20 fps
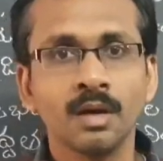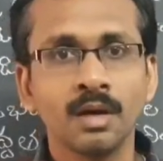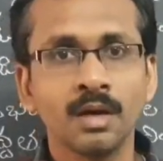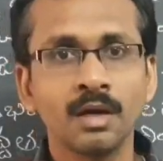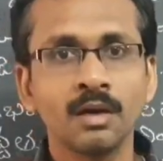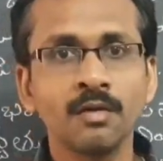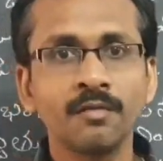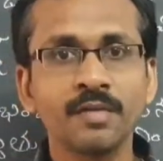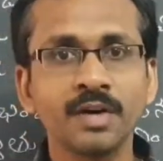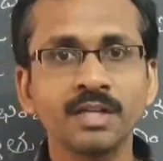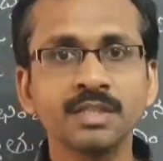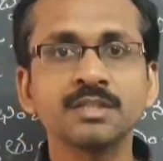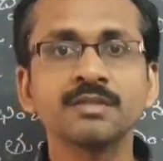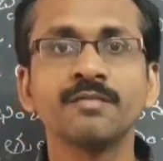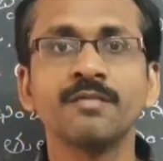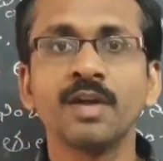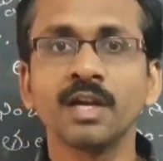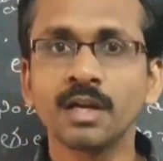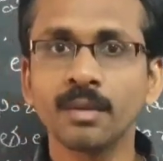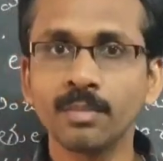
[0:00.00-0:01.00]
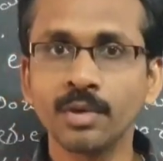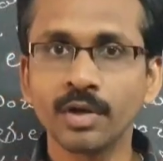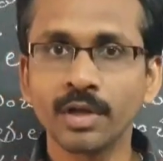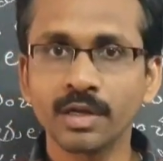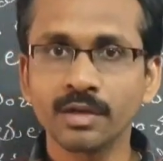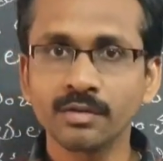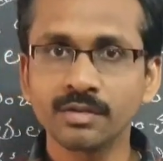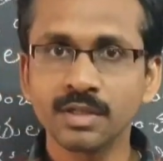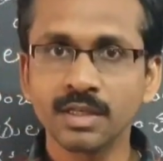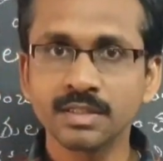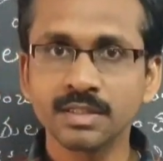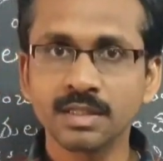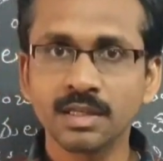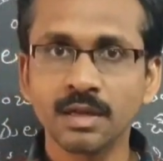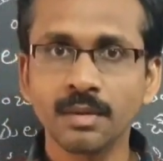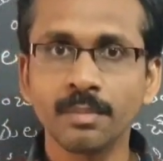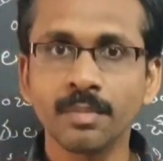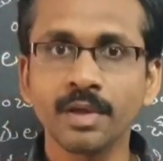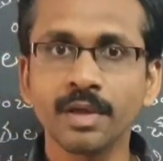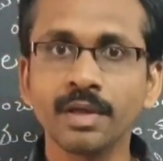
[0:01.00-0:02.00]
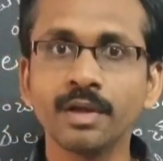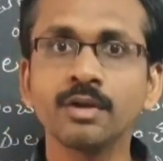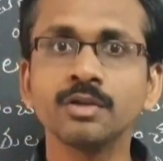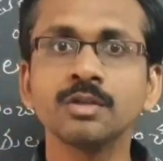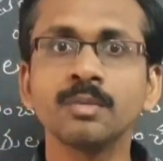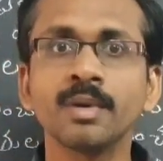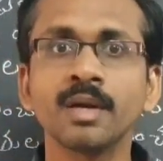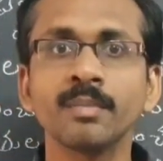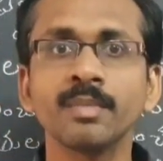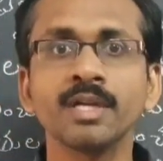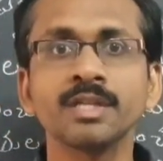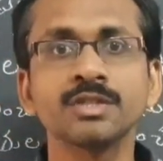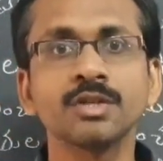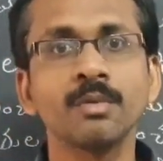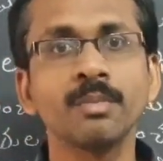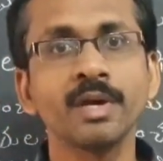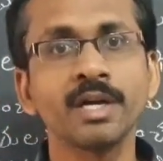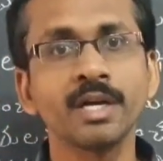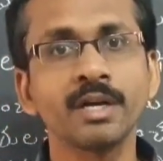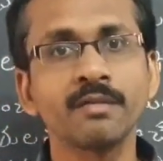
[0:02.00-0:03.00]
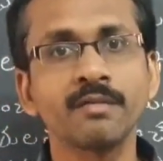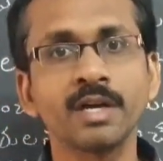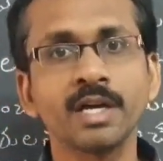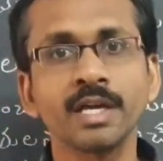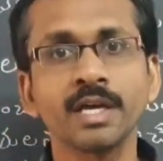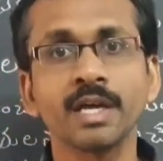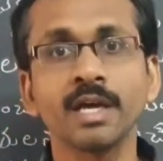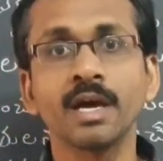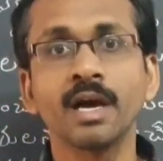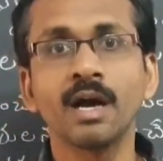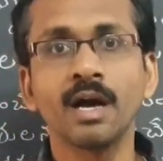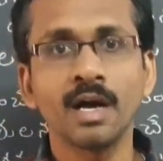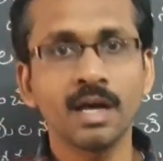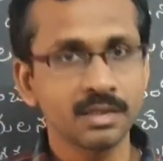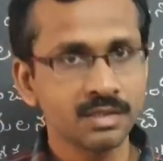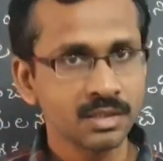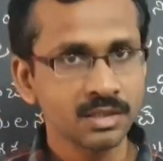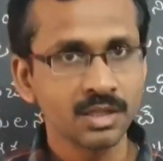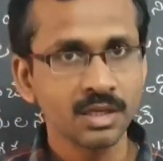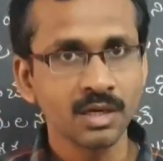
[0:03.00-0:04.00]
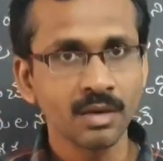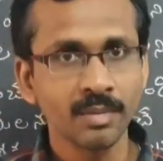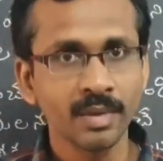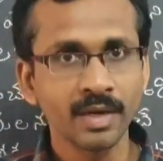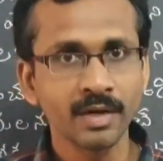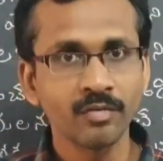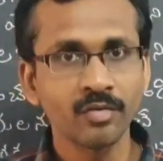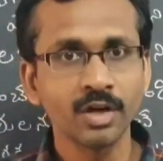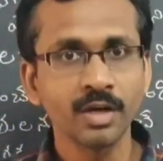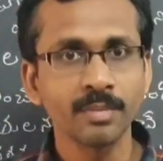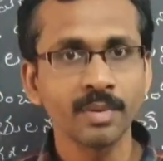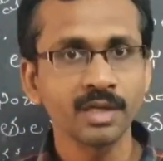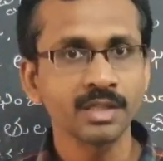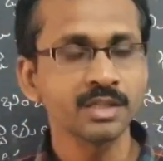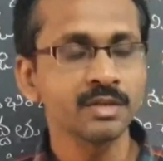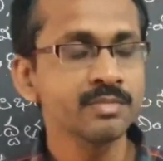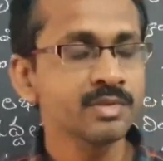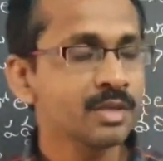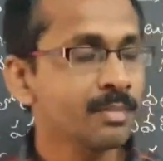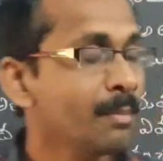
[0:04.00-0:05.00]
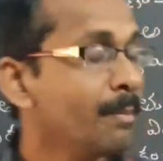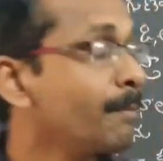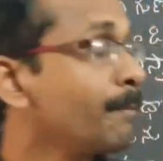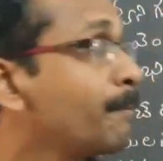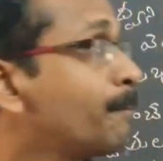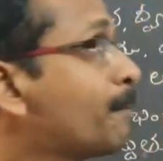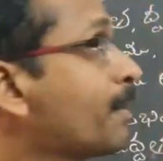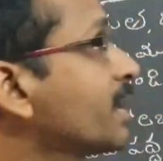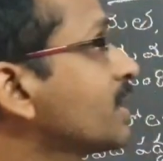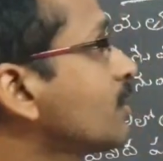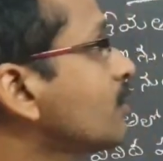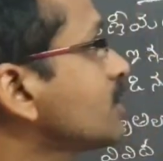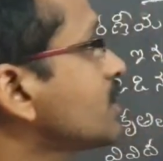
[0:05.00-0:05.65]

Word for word: హలో ఫ్రెండ్స్ వెల్కమ్ టు టెక్నో సైన్స్ క్లబ్ ఈరోజు మనం నేర్చుకోబోయేటటువంటి ఆసక్తికరమైనటువంటి పాఠ్యాంశం పదవ